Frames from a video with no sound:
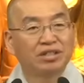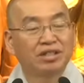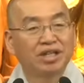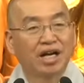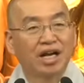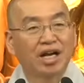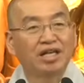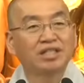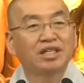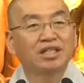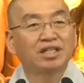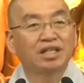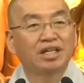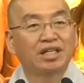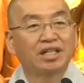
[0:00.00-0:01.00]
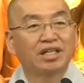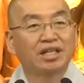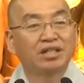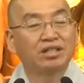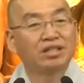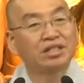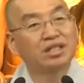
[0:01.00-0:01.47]
내가 가져야 되겠다.
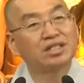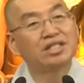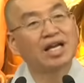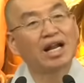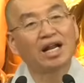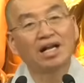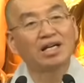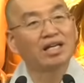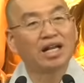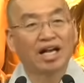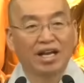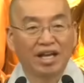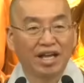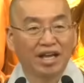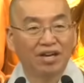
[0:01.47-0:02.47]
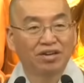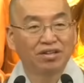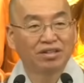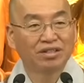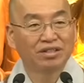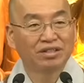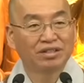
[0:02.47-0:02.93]
이럴 때는 사랑은 아니에요.
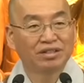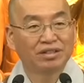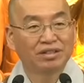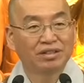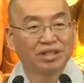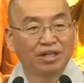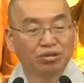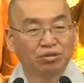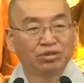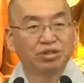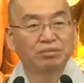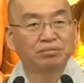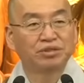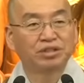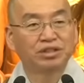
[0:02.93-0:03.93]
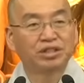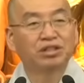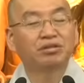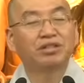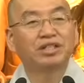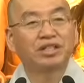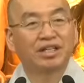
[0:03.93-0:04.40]
내 욕심을
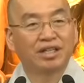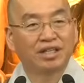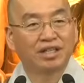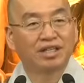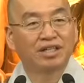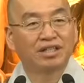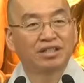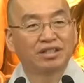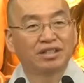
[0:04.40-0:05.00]
채워야 되겠다.